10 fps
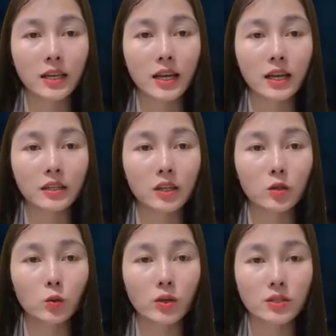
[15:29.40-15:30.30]
Nhưng bây
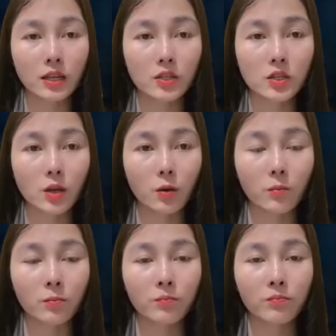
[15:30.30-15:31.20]
giờ khi đã tình
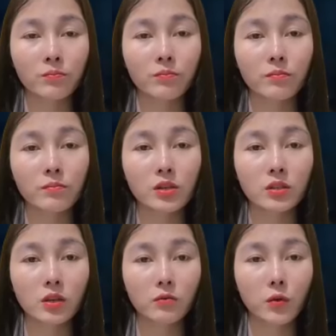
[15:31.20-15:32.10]
rượu,
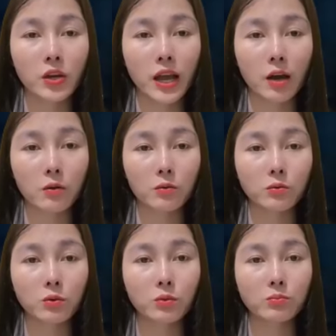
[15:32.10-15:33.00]
Thông không dám làm
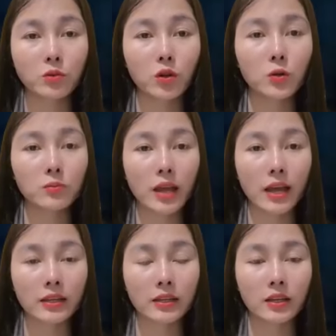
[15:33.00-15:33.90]
càn nữa.
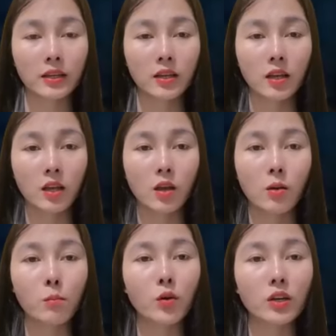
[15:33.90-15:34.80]
Dù gì đó
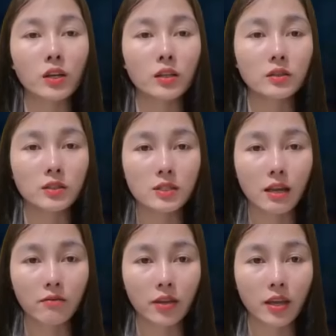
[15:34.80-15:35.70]
cũng là người vợ
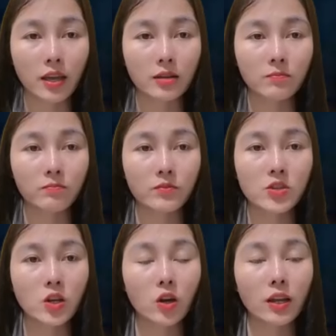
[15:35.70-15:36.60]
của người bạn tri
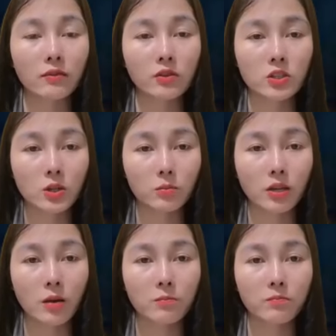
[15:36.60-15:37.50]
kỷ mình.
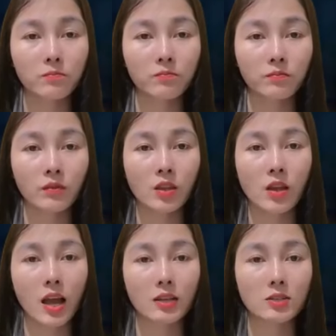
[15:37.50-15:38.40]

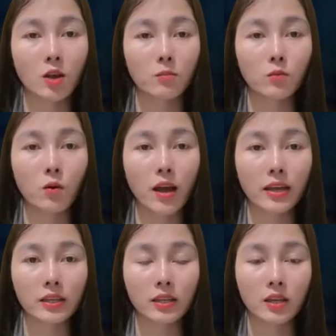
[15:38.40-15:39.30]
Thời gian sau đó
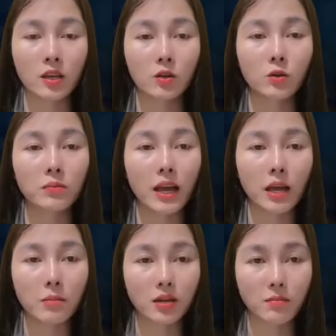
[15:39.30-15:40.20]
Xuân thường xuyên
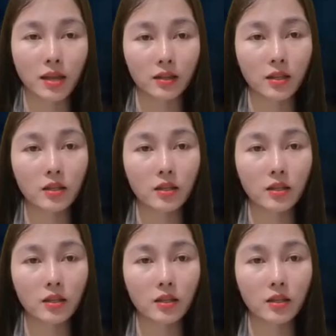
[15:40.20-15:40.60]
tránh mặt Thông.